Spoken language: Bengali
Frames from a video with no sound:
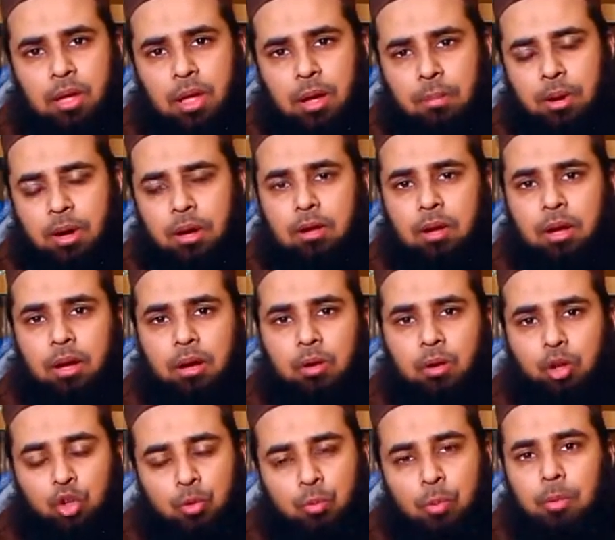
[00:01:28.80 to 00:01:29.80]
আমার
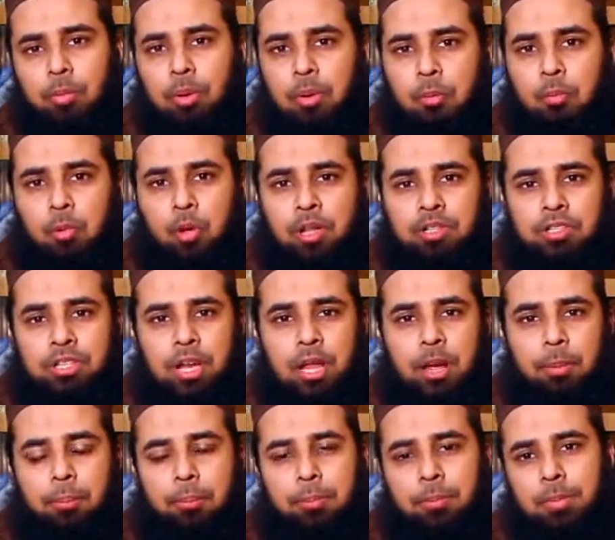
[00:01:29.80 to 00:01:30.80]
গত পর্বে আমি
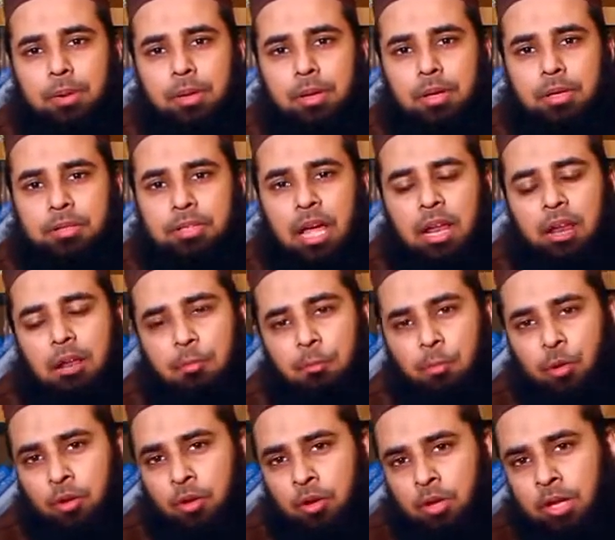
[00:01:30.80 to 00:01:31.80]
বলেছিলাম যে আল্লাহর
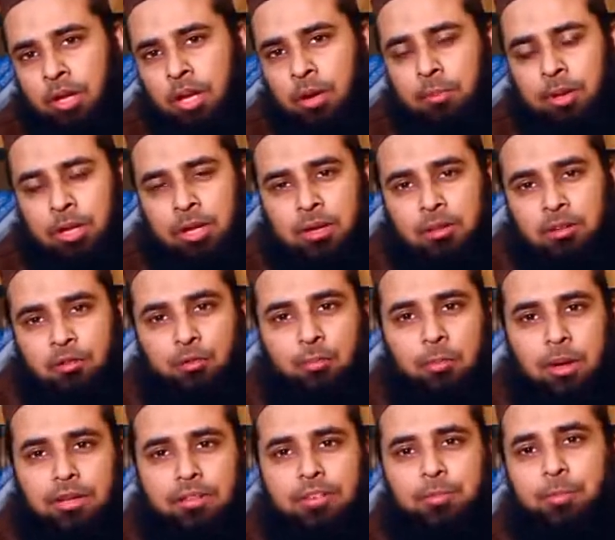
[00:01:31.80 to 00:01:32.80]
পক্ষ থেকে আমি কিছু
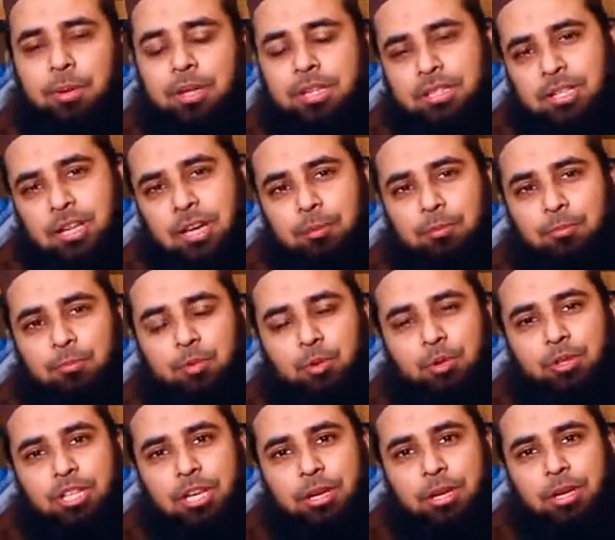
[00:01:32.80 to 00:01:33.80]
মেসেজ পেয়েছিলাম তো
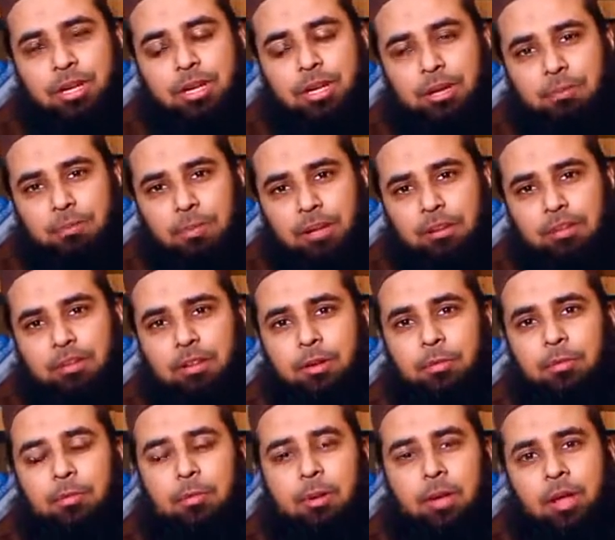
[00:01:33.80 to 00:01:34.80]
সেই
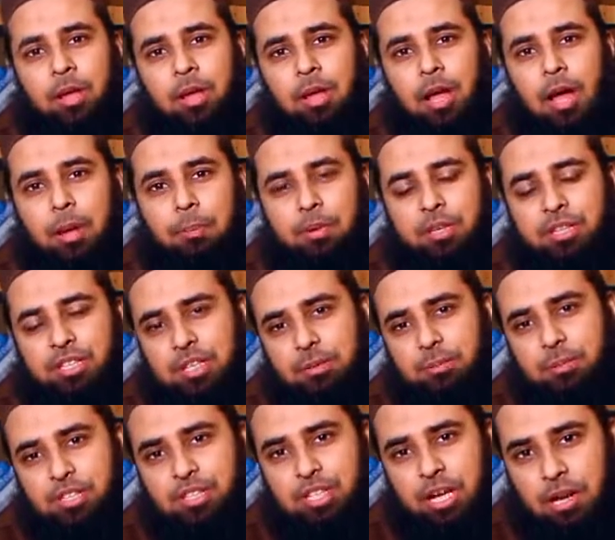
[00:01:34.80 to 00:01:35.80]
মেসেজের আপনাদের
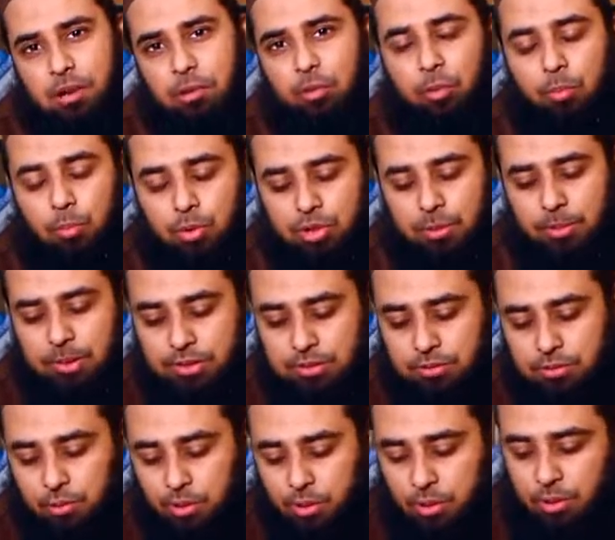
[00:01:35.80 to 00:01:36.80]
সামনে শেয়ার করব সেই
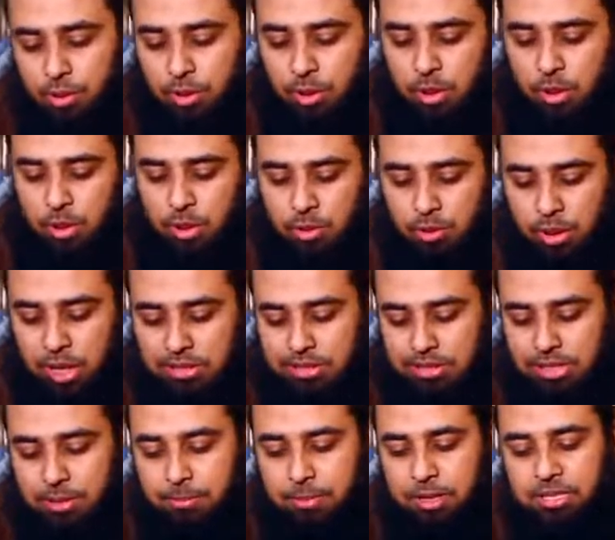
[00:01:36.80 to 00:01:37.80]
মেসেজগুলো তো
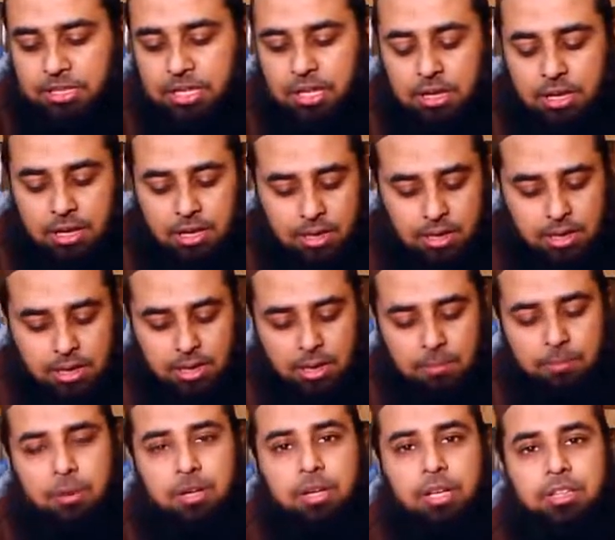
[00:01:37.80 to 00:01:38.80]
আজকে আমি ইনশাল্লাহ
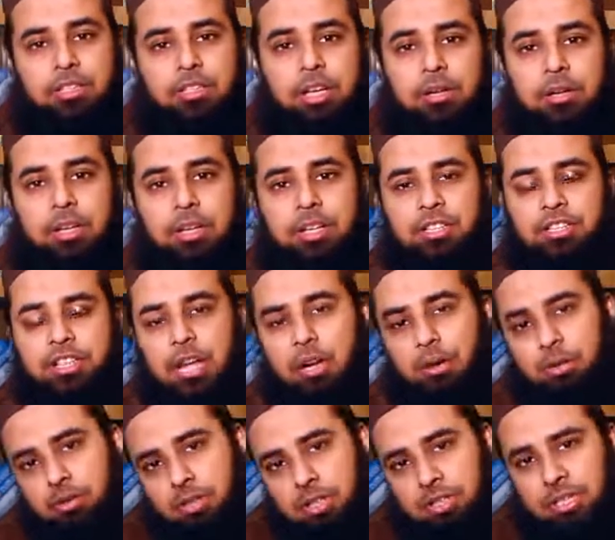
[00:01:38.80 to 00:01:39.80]
আপনাদের সাথে
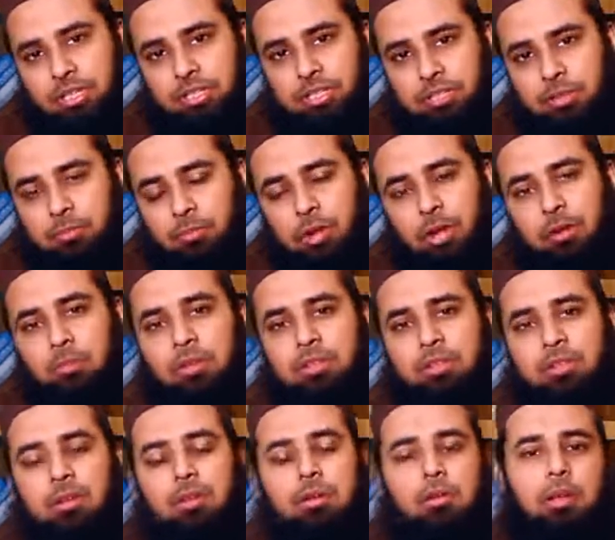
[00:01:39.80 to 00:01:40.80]
শেয়ার করতে চাচ্ছি যে মোহাম্মদ
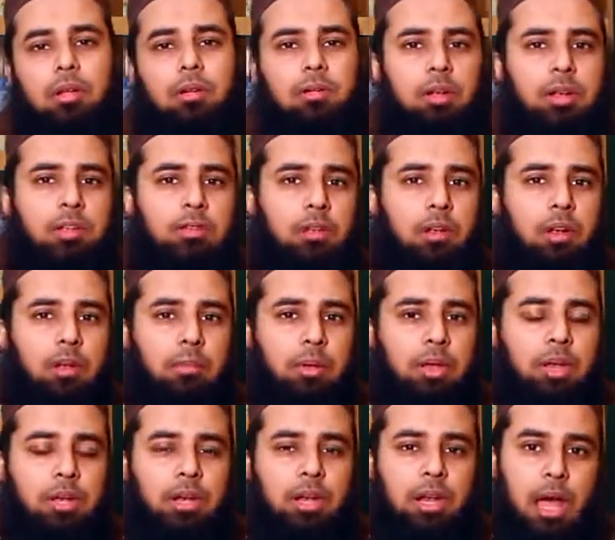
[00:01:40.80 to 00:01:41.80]
সাল্লাহ আলি
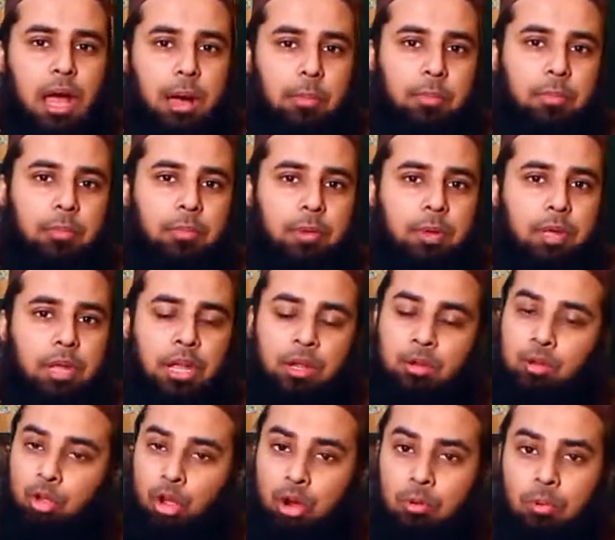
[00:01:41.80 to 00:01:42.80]
সাল্লামের নাম
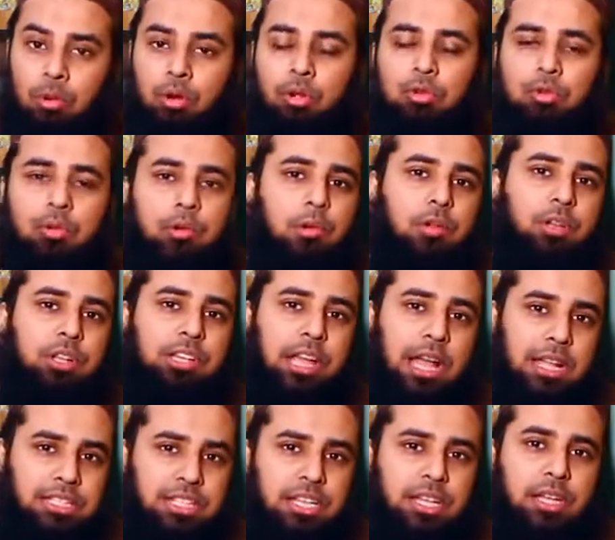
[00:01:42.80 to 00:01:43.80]
হিন্দু ধর্মগ্রন্থগুলোতে যে
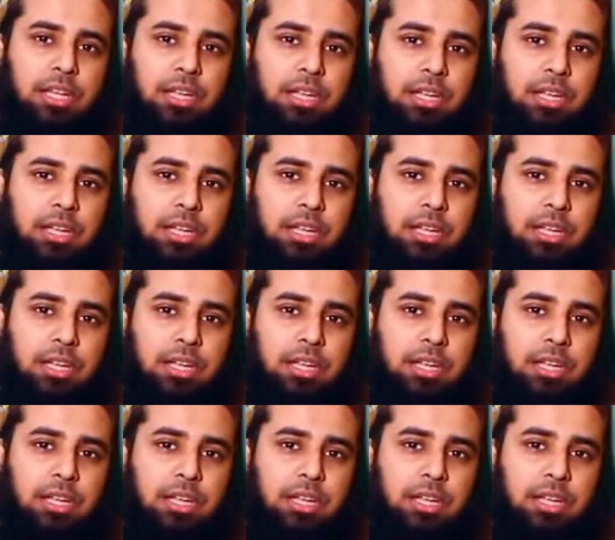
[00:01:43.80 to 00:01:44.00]
আছে